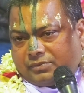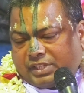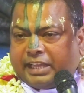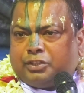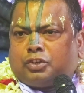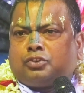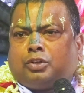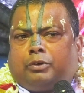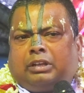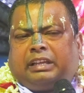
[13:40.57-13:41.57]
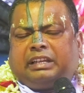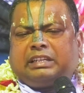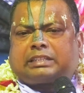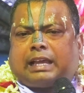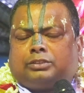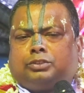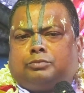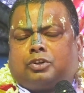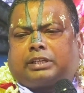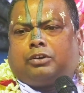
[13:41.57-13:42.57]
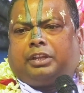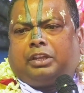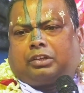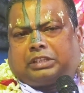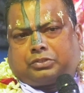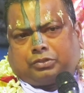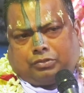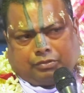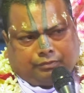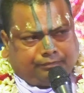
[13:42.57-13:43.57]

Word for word: এই জন্য বললেন সাধু মুখে হরি কথা শুনুন